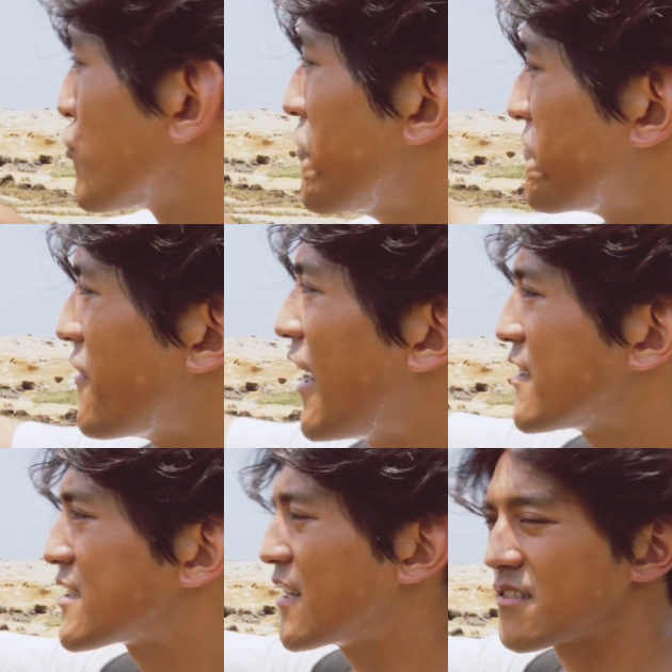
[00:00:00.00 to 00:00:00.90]
远方
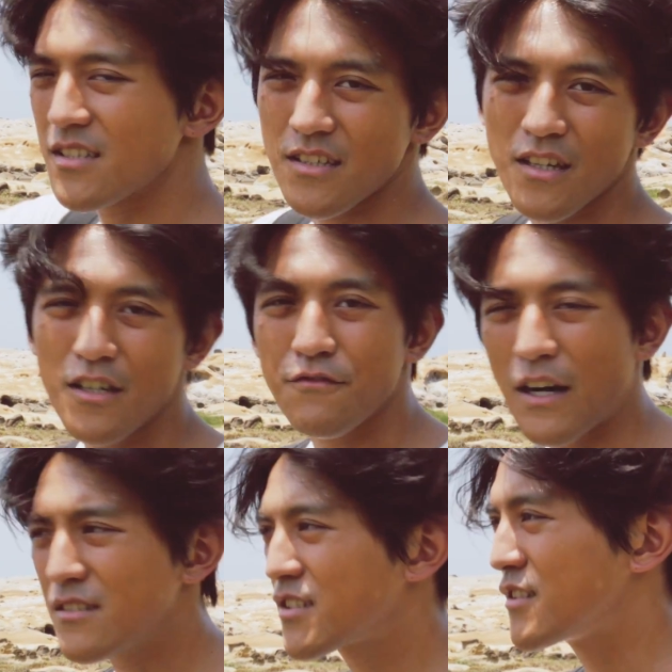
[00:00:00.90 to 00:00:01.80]
这样子，
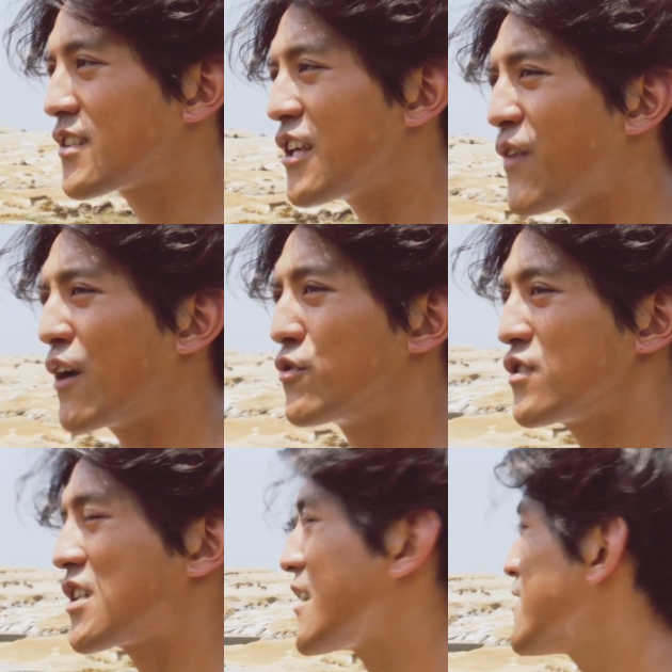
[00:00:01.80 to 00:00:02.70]
防止敌方入侵。